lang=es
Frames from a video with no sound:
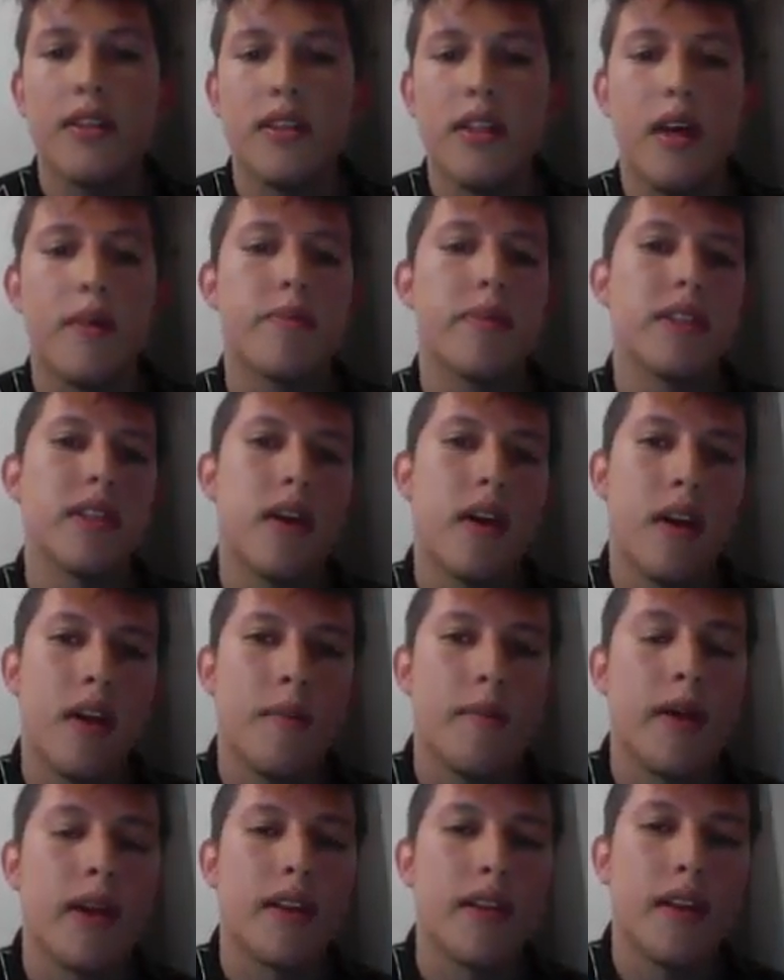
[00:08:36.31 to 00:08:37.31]
Ya empezaba
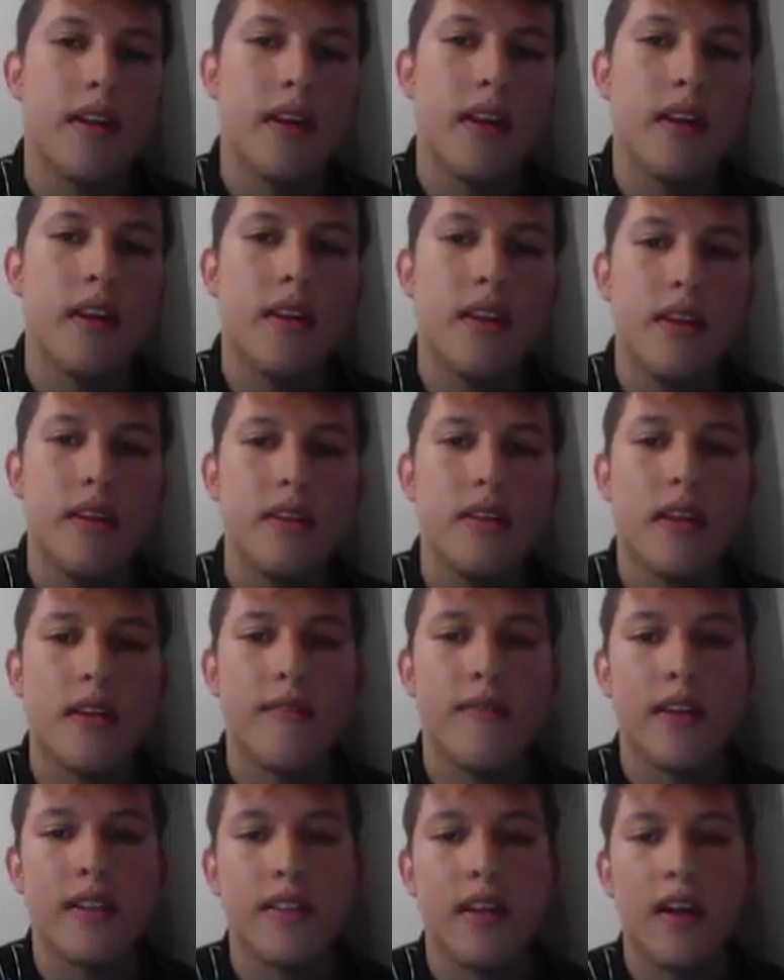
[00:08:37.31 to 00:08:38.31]
la parte de
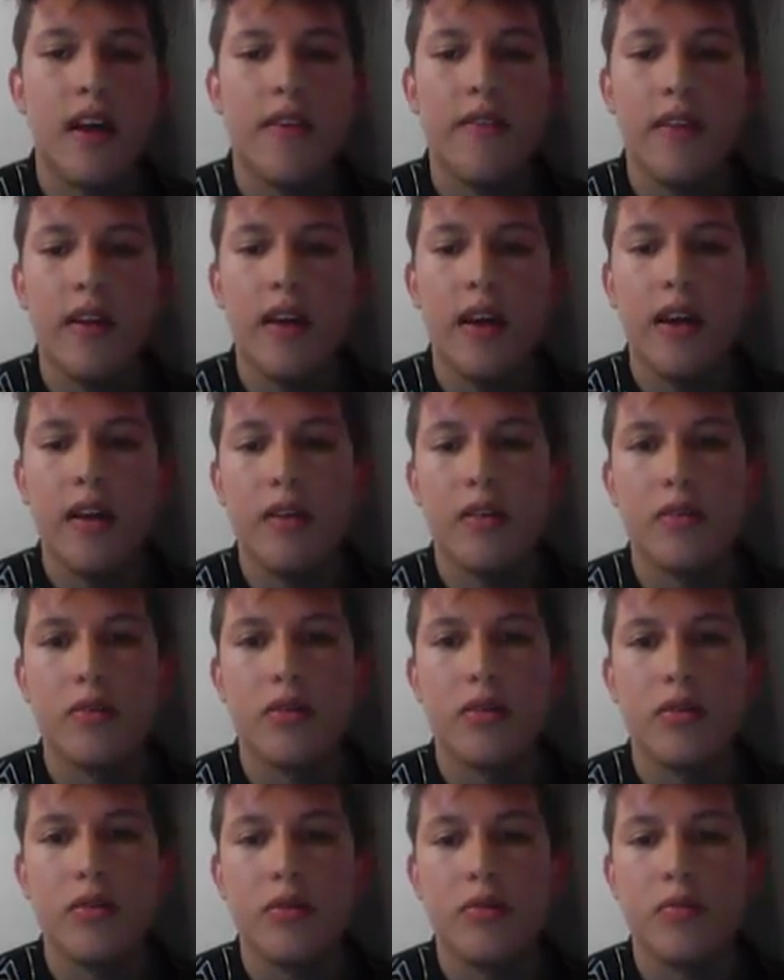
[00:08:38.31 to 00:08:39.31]
interfaz gráfica de
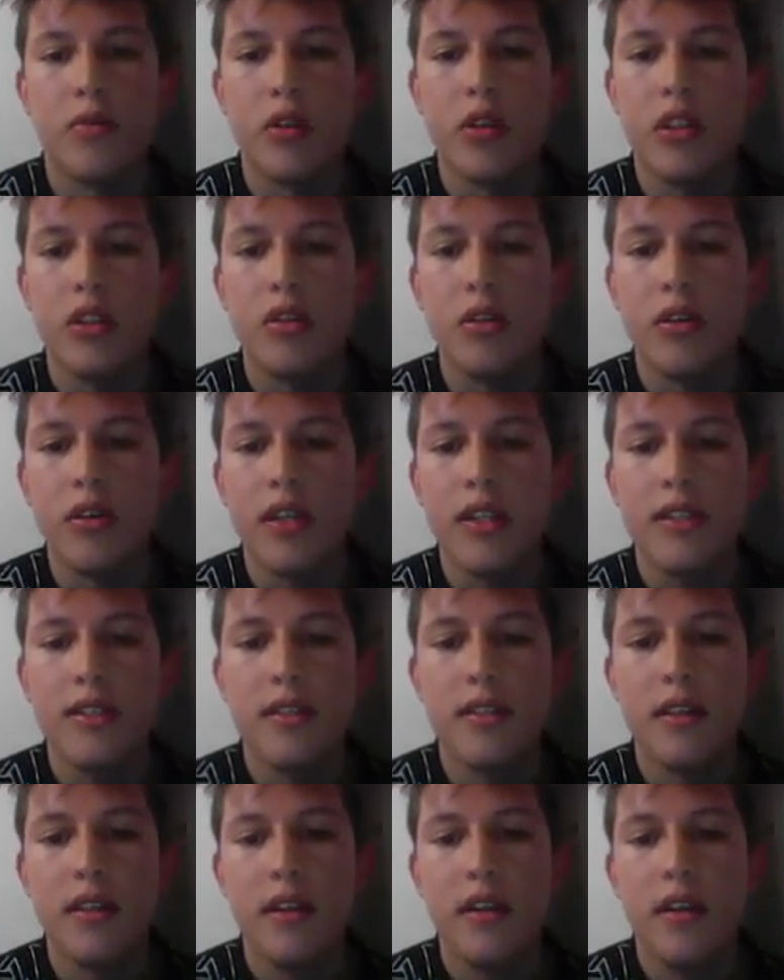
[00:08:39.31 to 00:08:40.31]
los
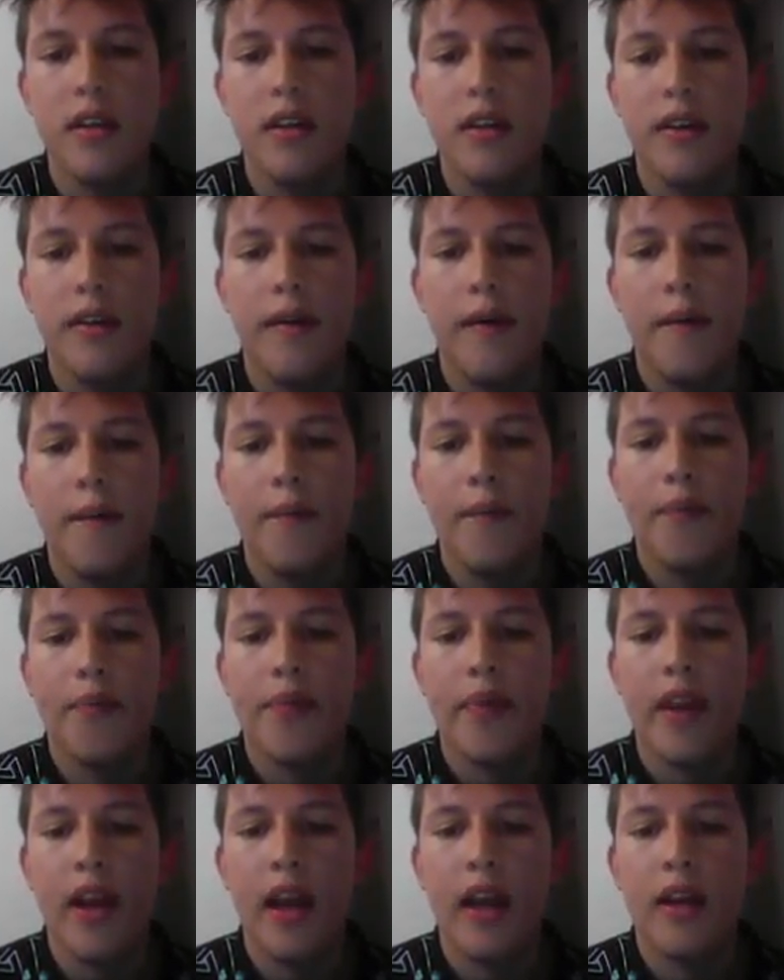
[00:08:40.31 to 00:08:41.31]
monitores,
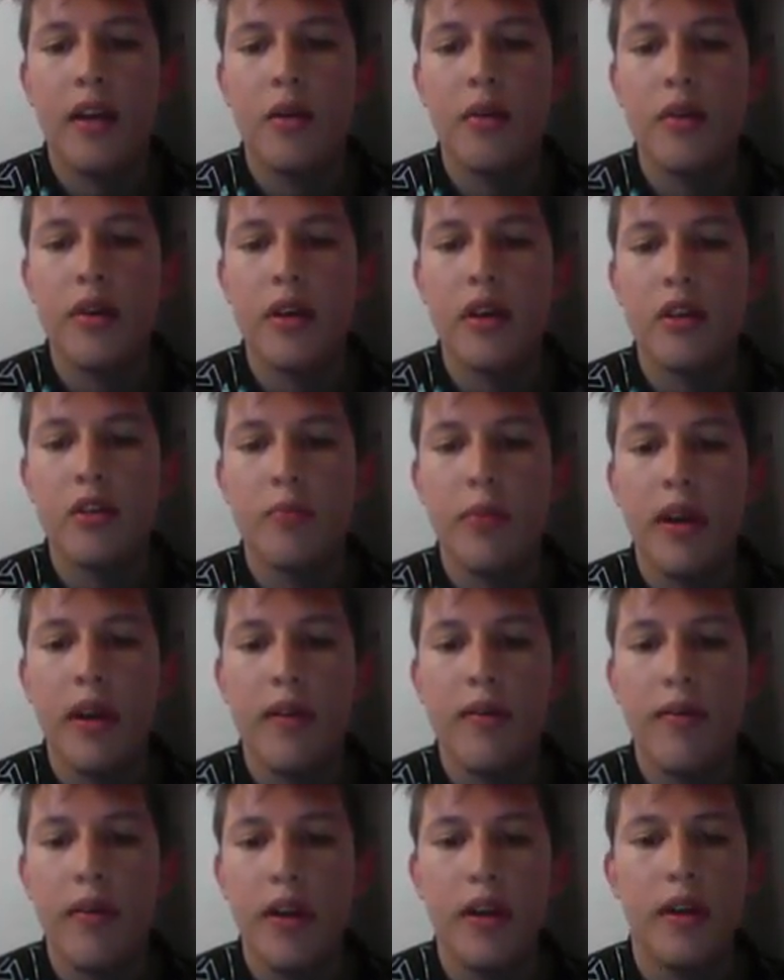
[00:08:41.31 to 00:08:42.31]
a incluir los
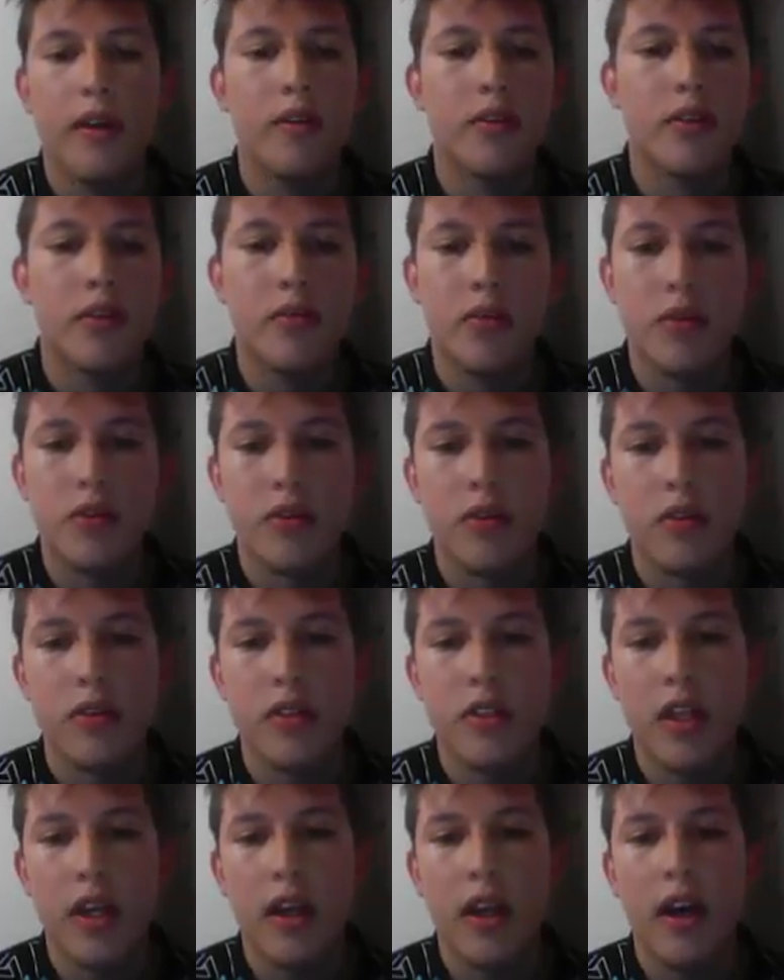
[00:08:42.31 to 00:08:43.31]
periféricos como son
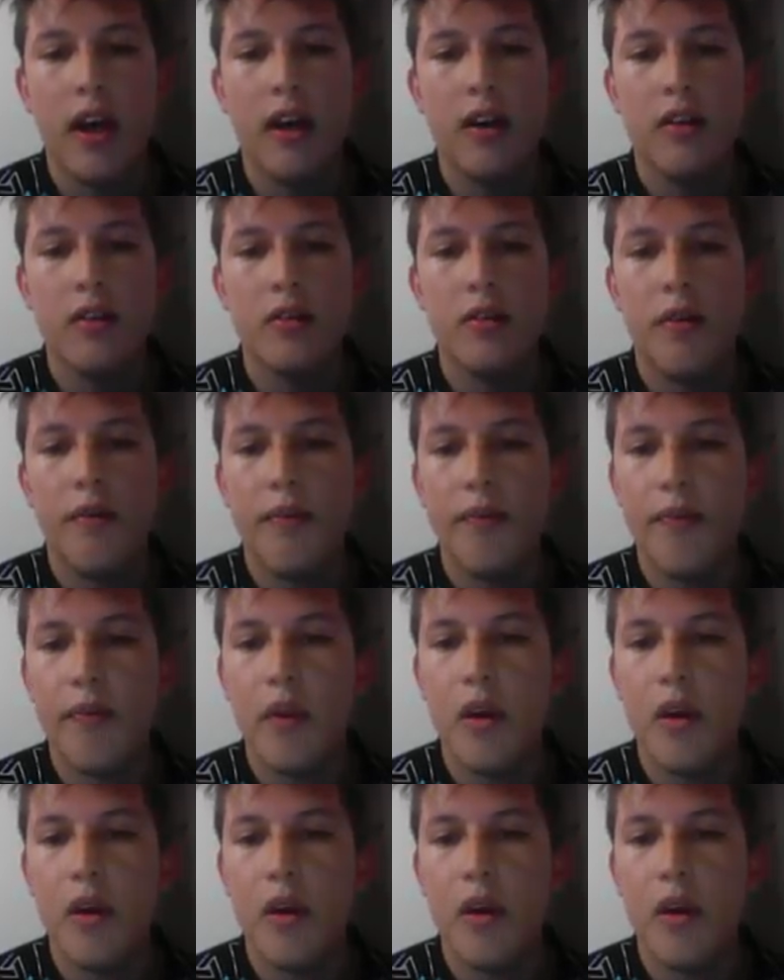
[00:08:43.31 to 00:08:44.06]
los teclados.